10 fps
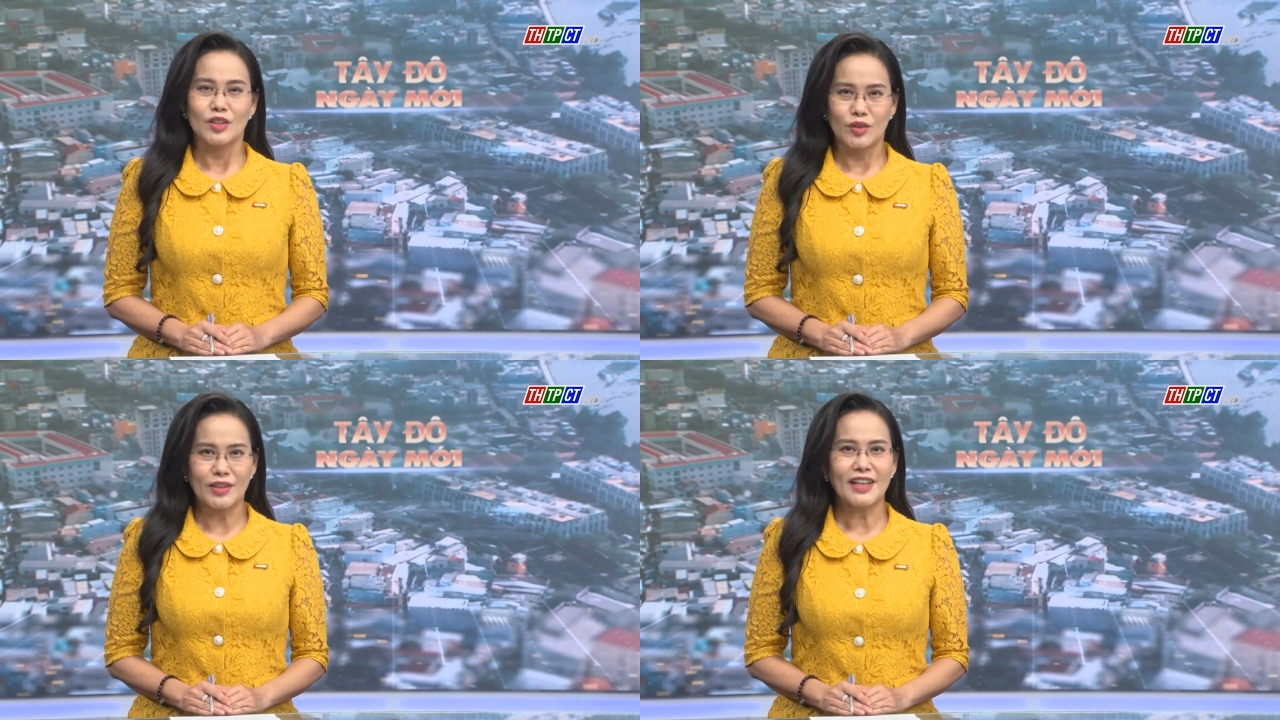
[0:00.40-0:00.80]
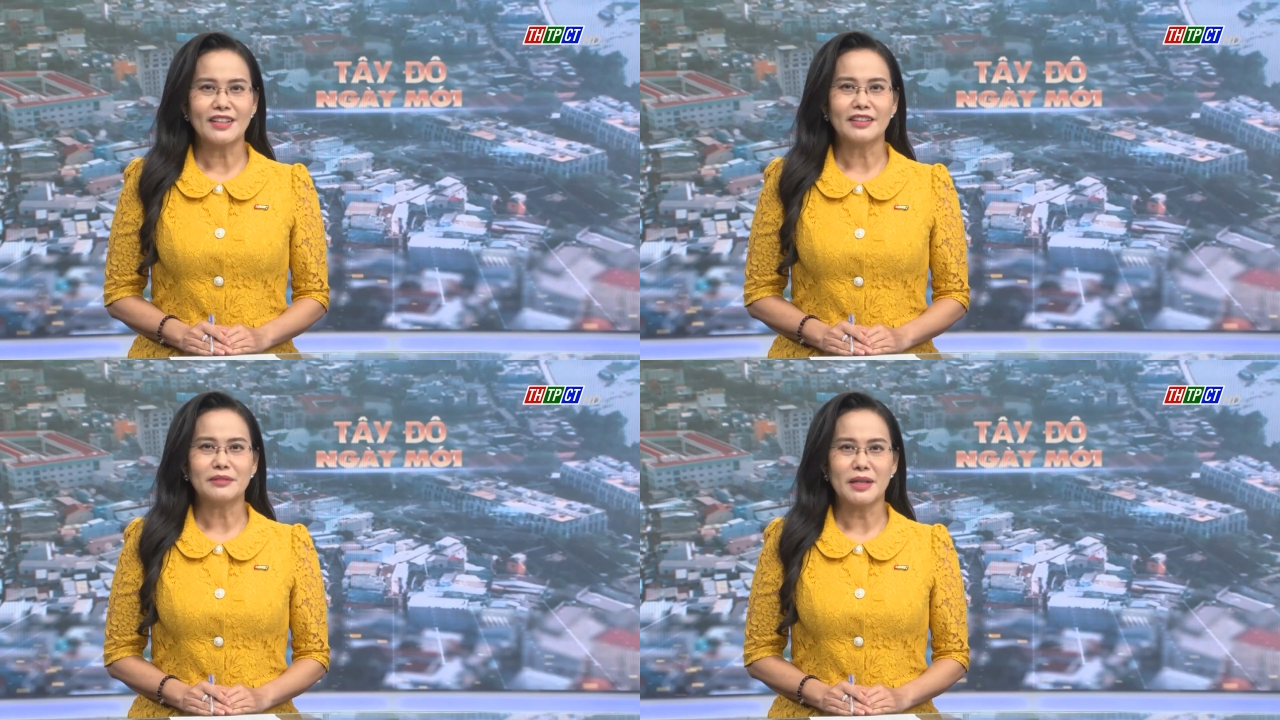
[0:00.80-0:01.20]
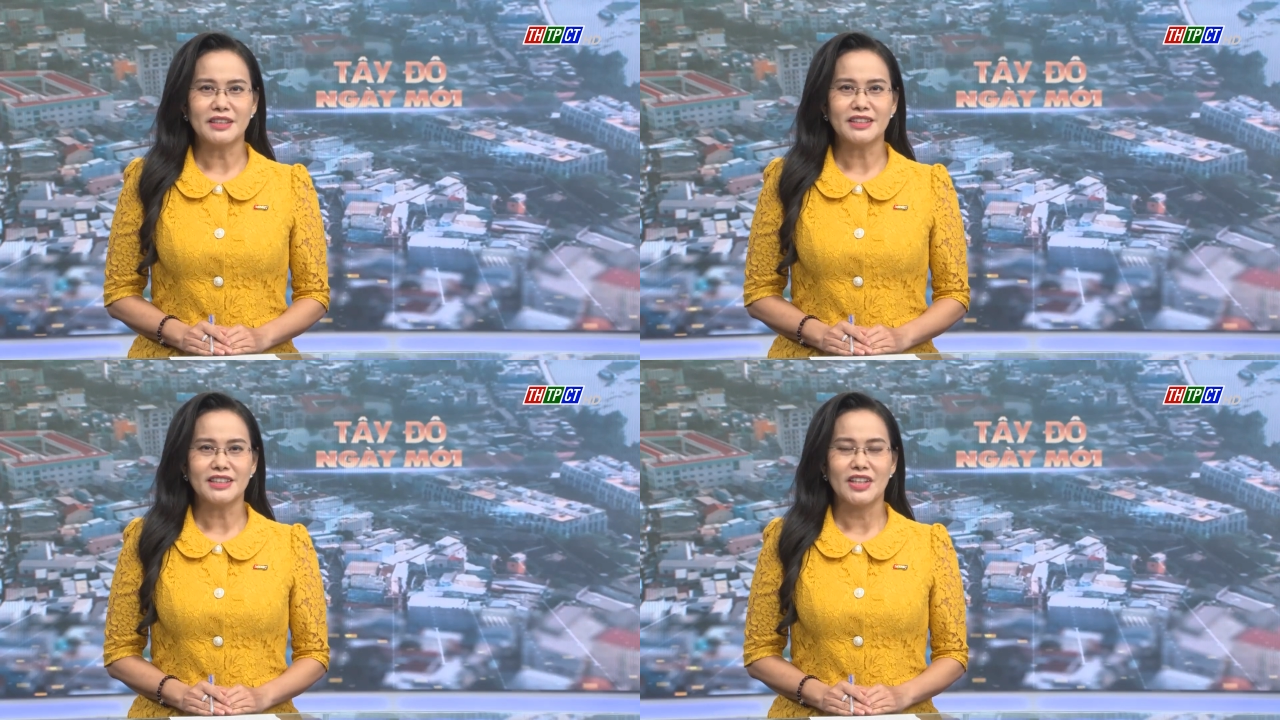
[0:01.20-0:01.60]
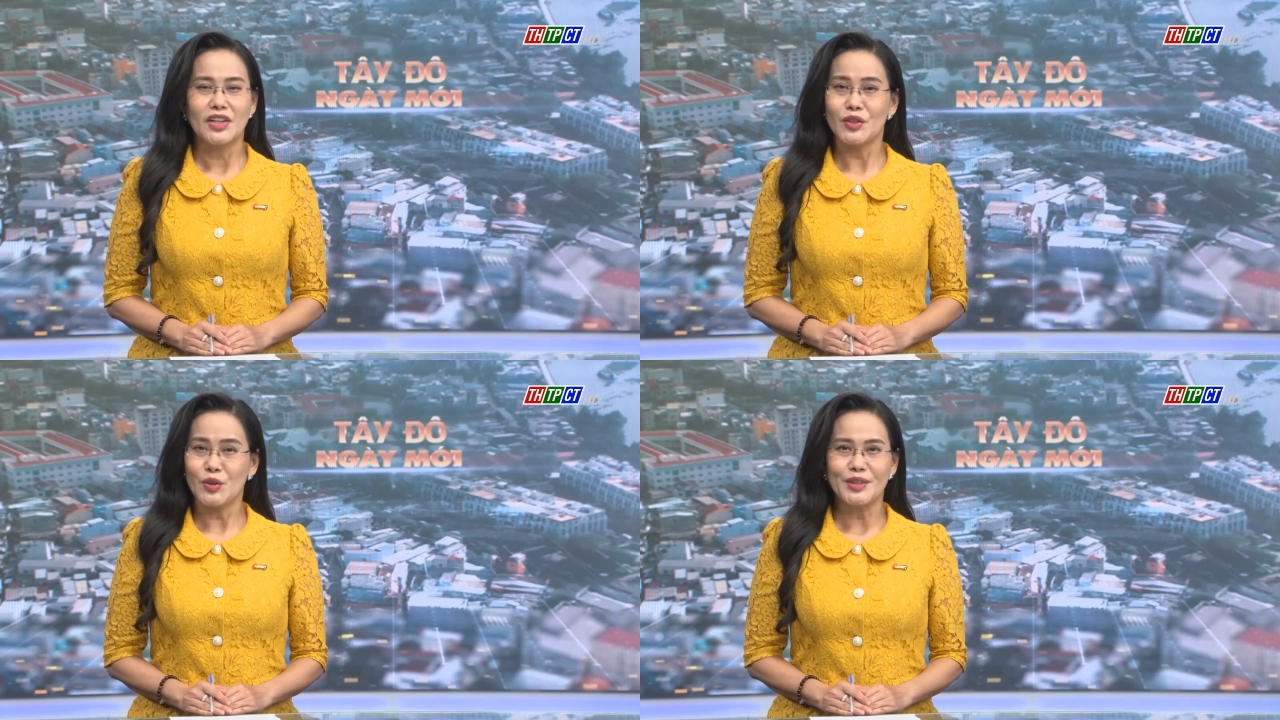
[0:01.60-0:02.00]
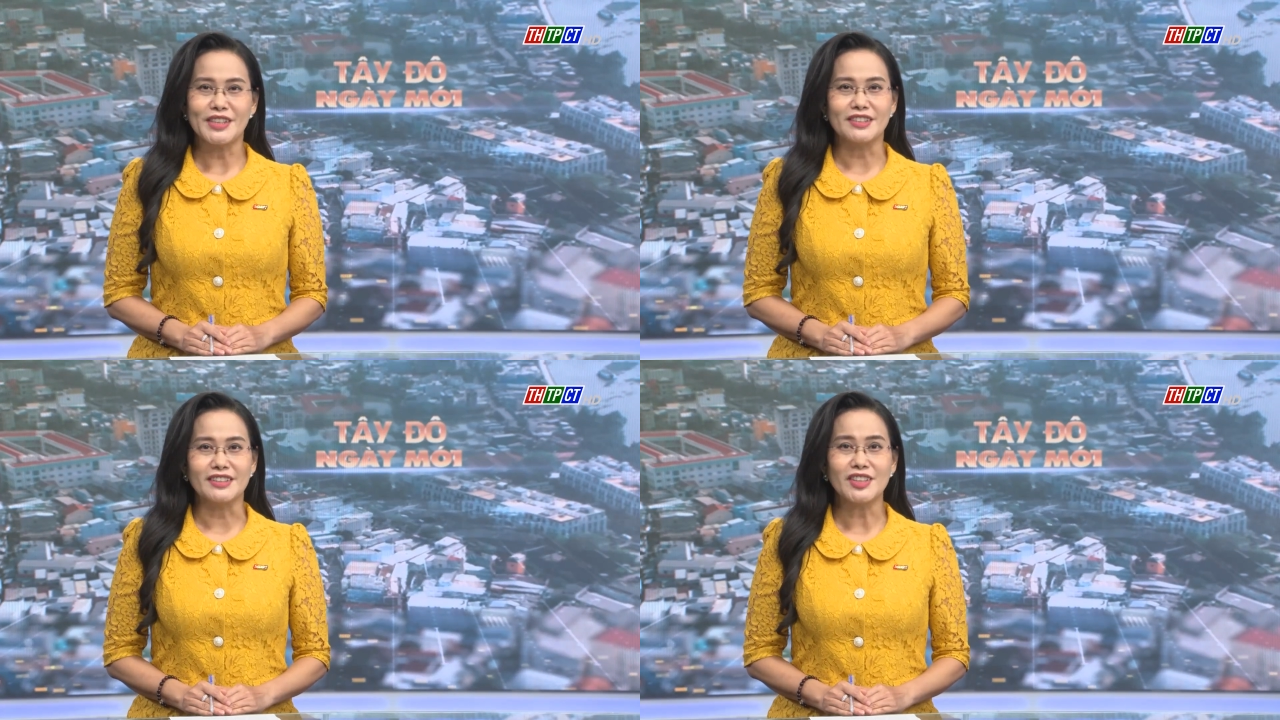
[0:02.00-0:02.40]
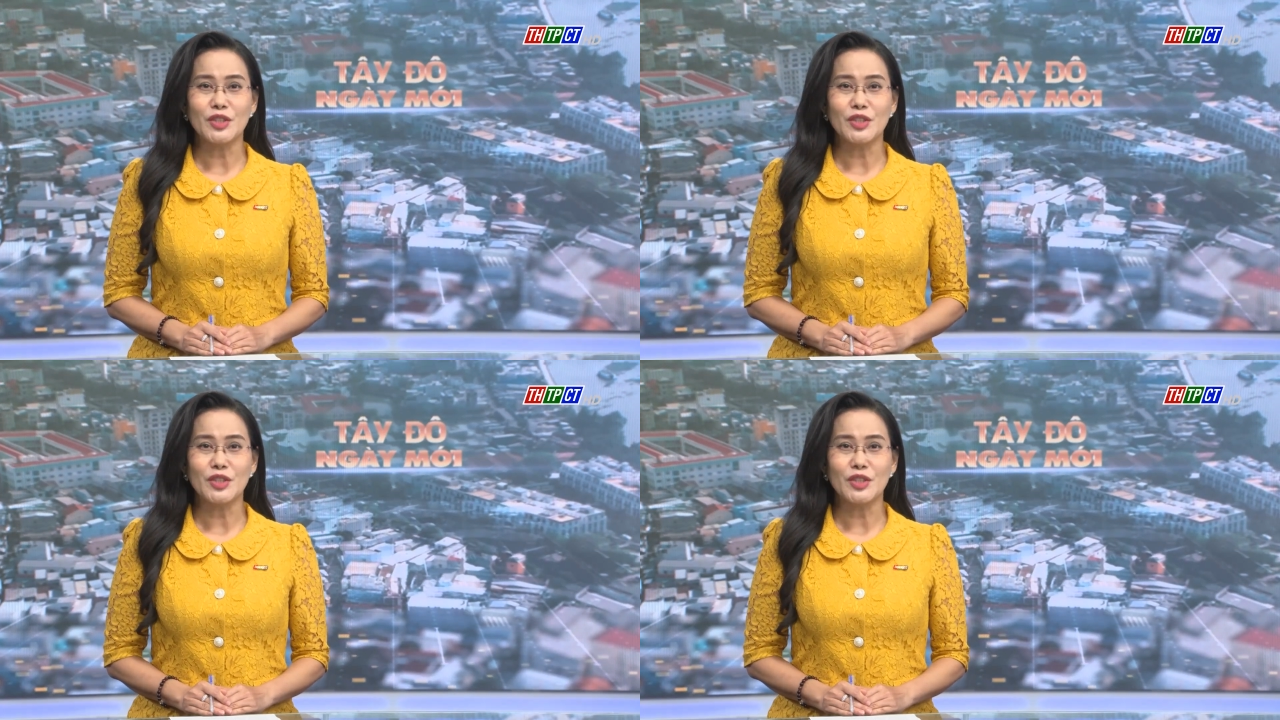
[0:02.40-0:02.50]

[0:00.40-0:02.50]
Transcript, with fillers: Quý khán giả thân mến, nuôi dưỡng